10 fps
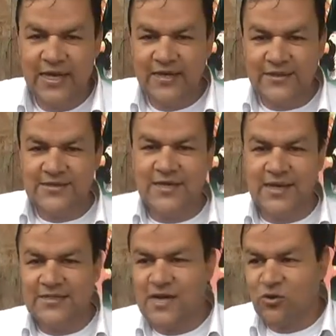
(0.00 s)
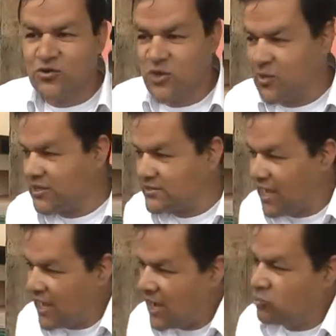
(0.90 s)
dice que es el Consejo el que
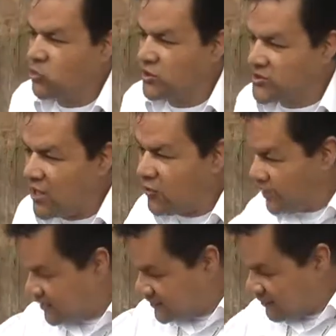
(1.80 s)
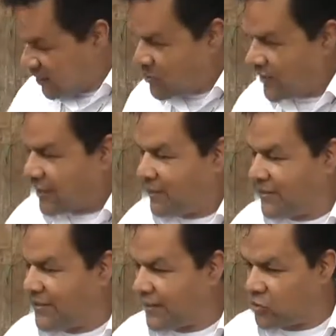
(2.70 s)
está autorizado y el llamado a
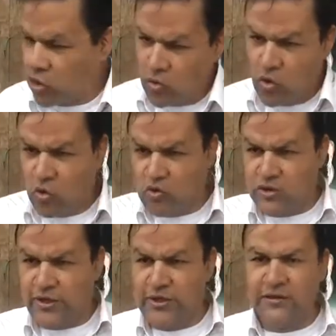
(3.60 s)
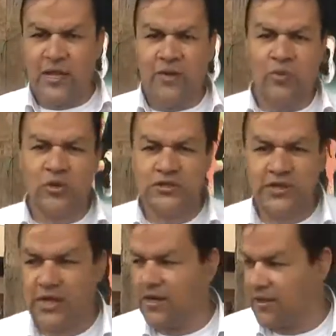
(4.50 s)
reglamentar todo lo concerniente a la
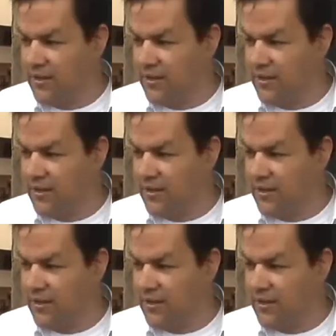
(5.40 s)
policía